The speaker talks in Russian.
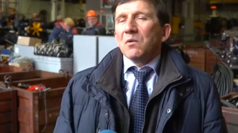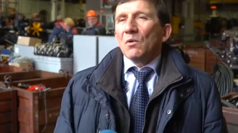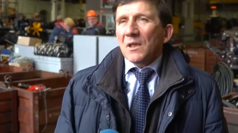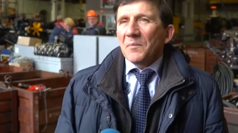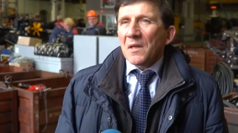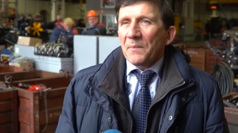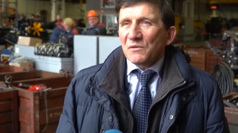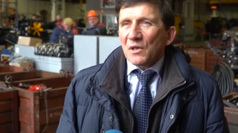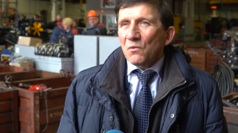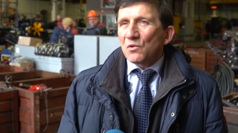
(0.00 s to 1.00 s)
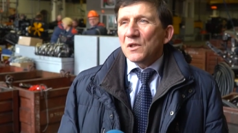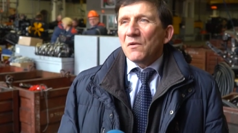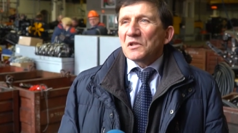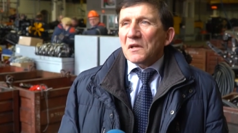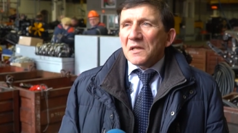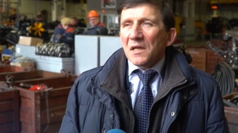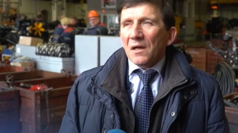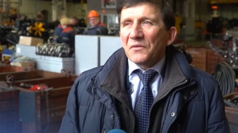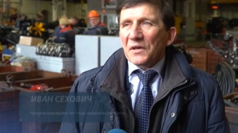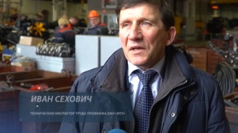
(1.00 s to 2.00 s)
Вот именно профсоюз за нее стороне
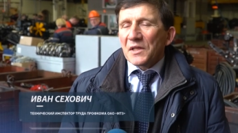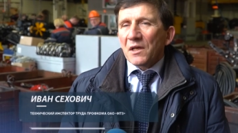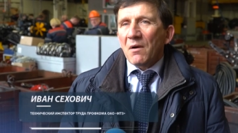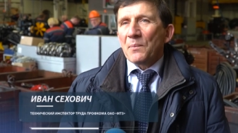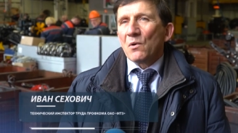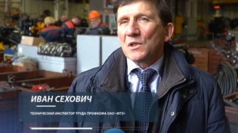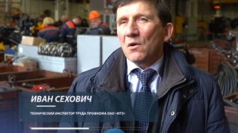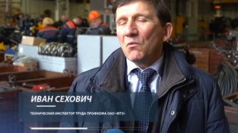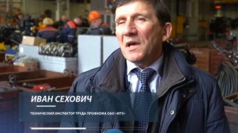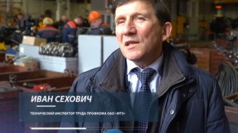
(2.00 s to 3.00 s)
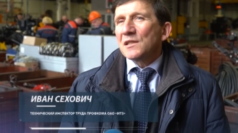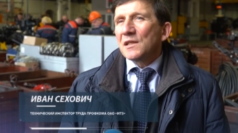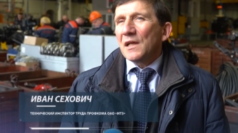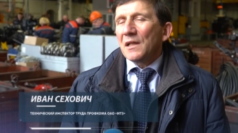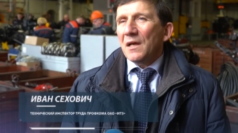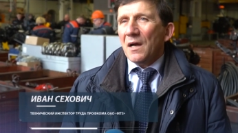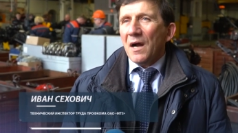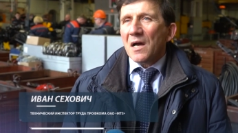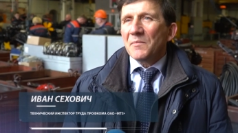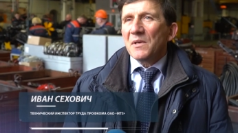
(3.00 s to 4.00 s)
от всех этих вопросов. У нас целая
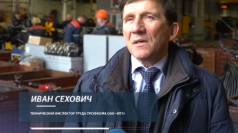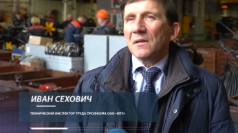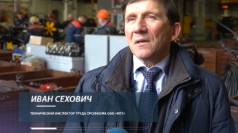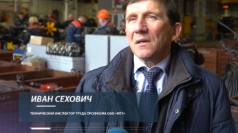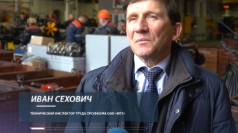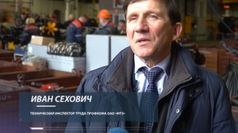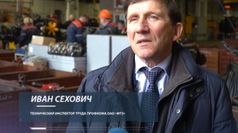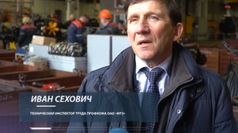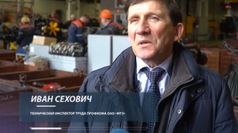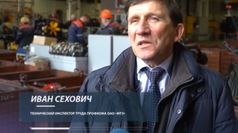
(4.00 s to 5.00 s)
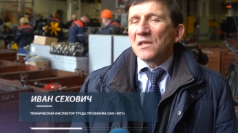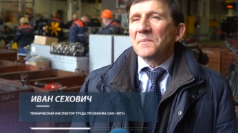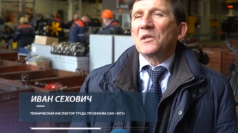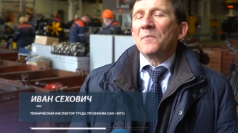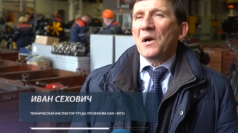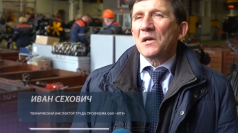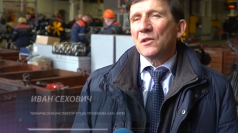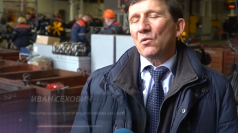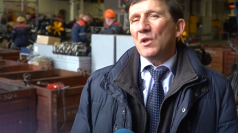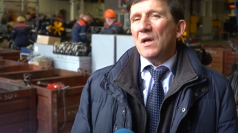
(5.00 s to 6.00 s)
армия общественных инспекторов по
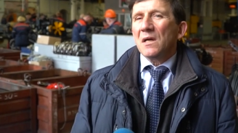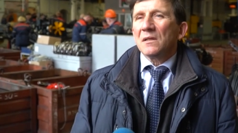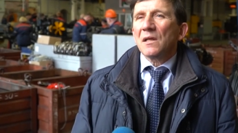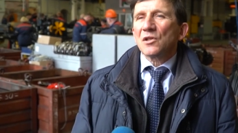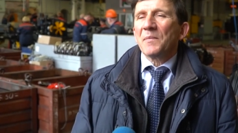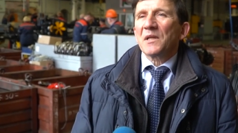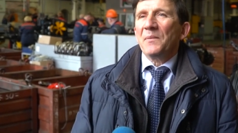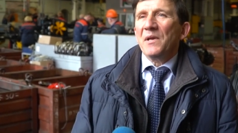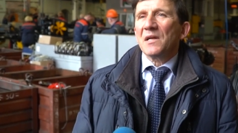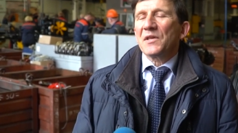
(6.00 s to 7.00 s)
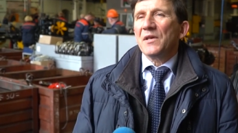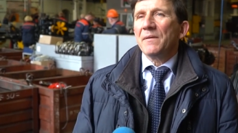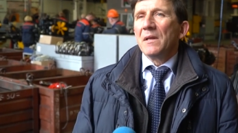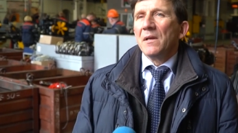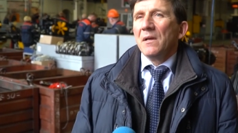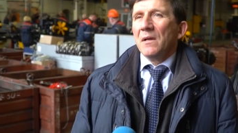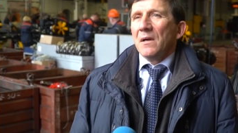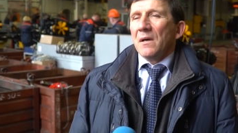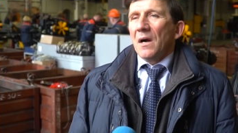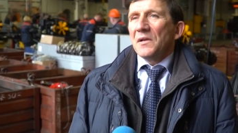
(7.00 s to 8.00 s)
охране труда на нашем предприятии.
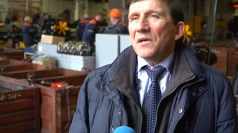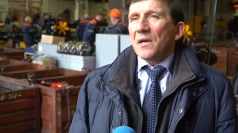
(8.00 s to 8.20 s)
Они